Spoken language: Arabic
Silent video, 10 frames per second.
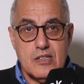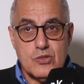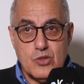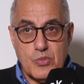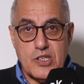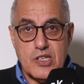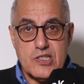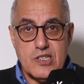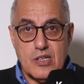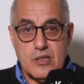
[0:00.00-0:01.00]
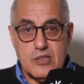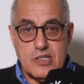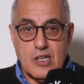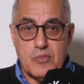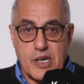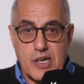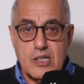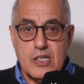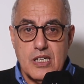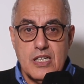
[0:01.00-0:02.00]
نتوما الناس ديال ديال
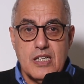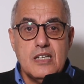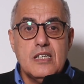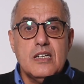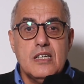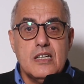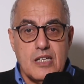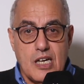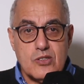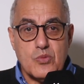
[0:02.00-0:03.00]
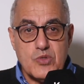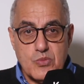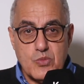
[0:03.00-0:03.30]
برا الا عندكم شي